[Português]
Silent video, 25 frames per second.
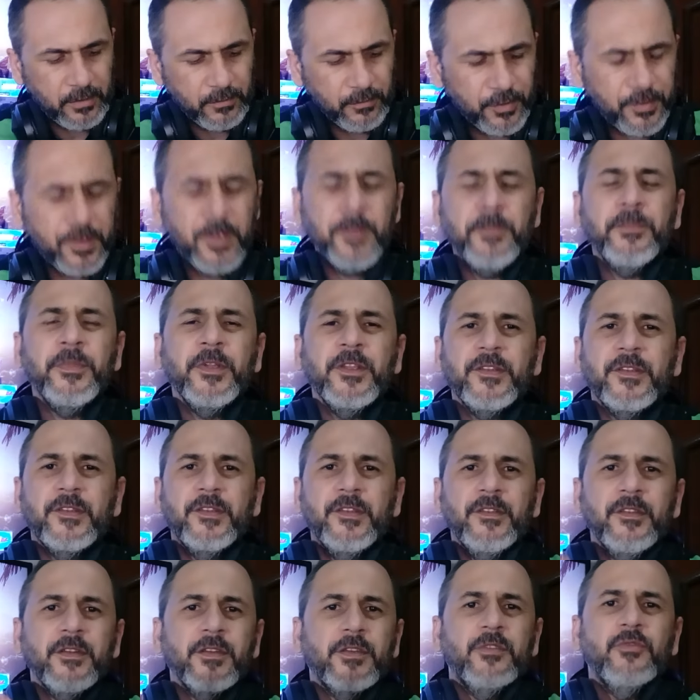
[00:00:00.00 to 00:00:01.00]
Você
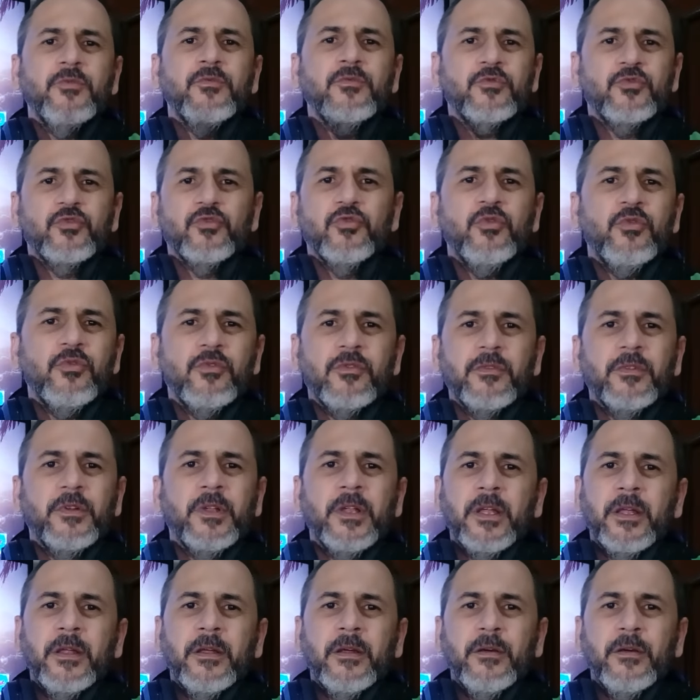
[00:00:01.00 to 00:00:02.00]
precisa que um jogo
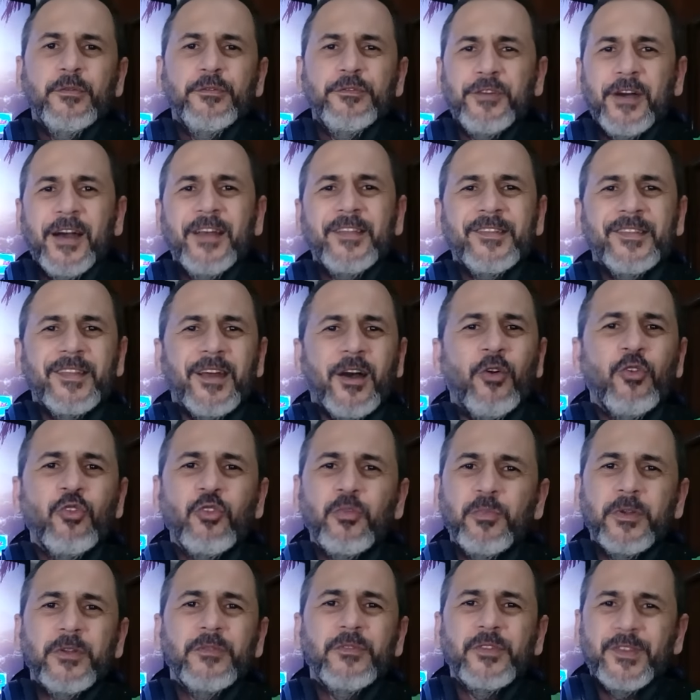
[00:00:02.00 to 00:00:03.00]
Faça
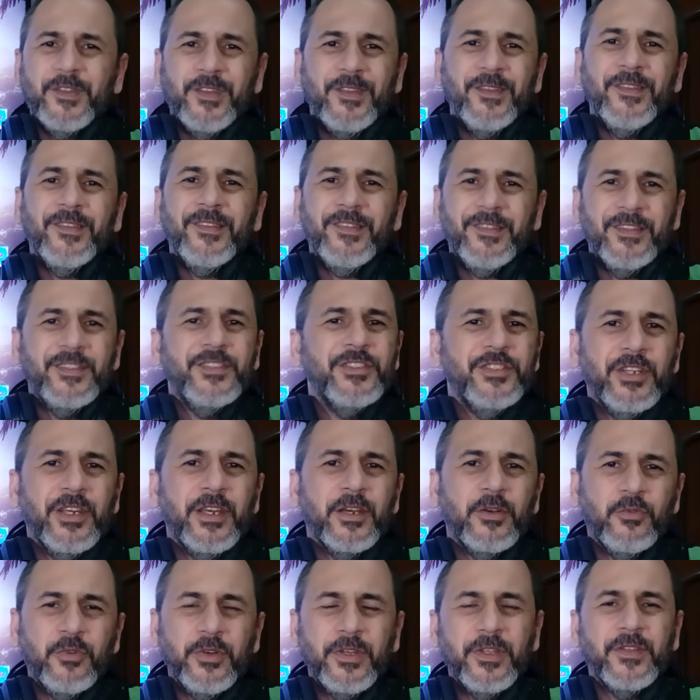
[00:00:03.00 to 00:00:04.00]
algo para você se sentir
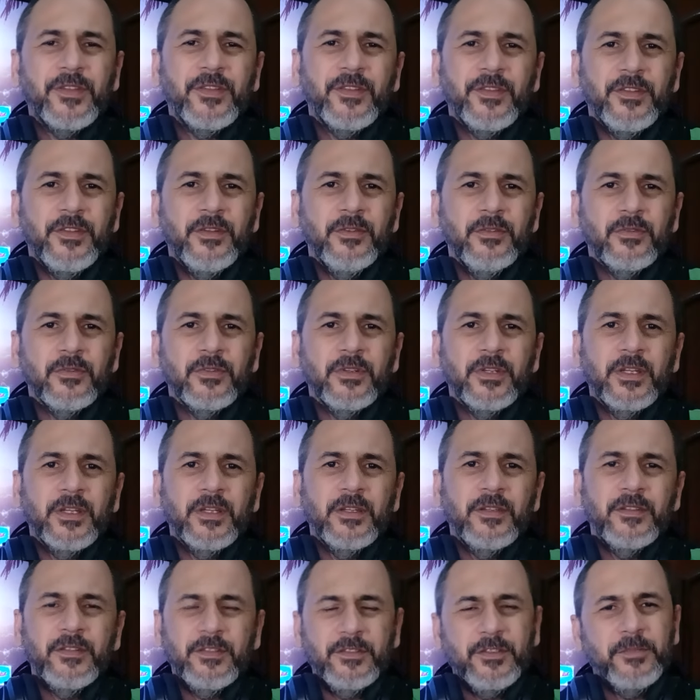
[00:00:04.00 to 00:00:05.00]
reconhecido,
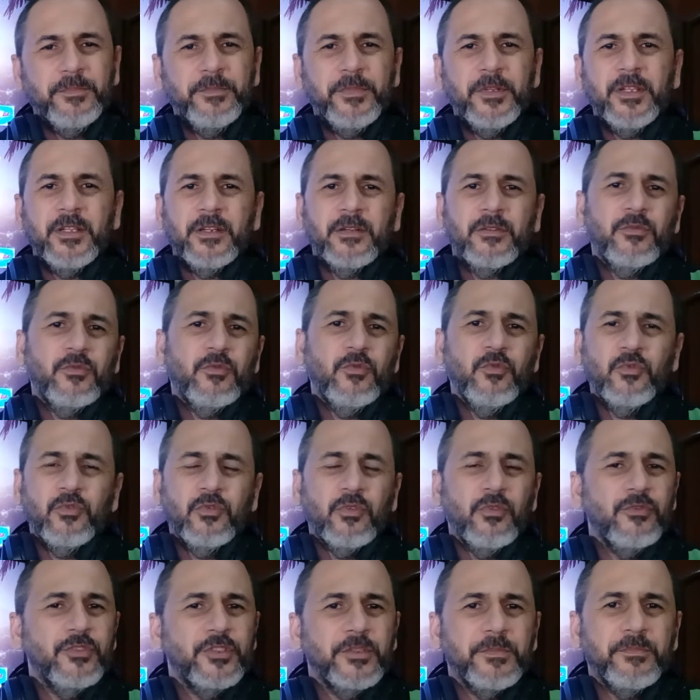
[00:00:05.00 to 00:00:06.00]
seja pelo
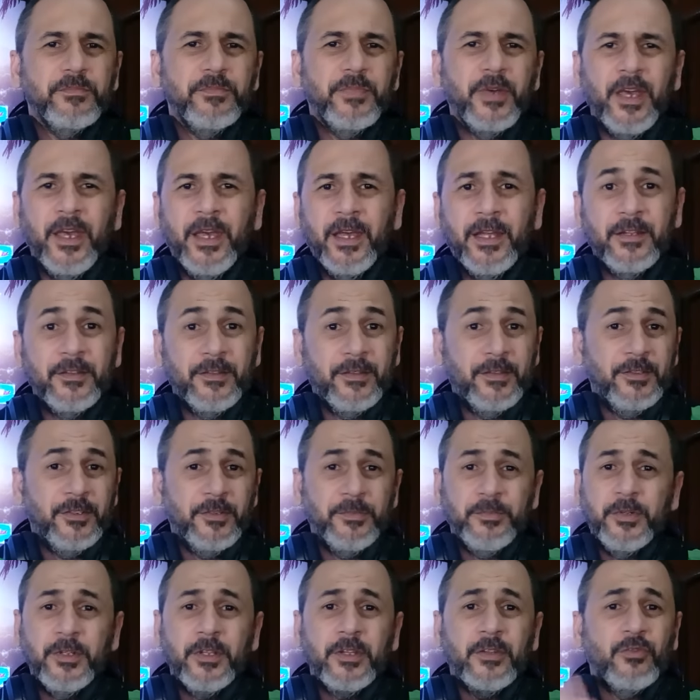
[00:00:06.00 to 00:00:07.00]
tom de pele,
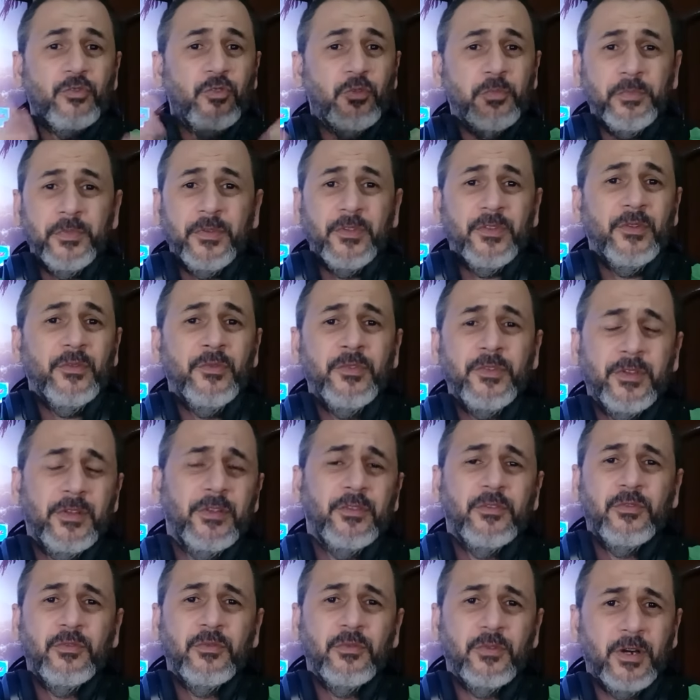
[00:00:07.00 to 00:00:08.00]
seja pela sua opção
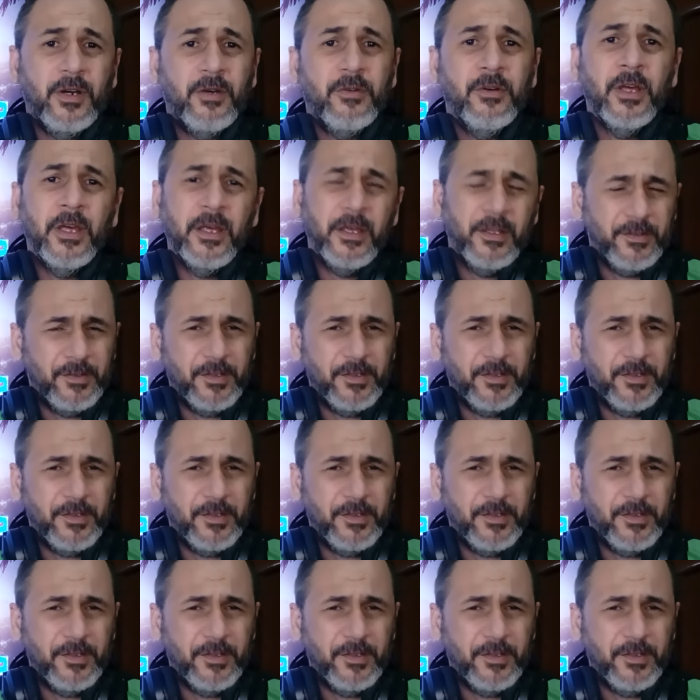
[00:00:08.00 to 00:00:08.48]
sexual.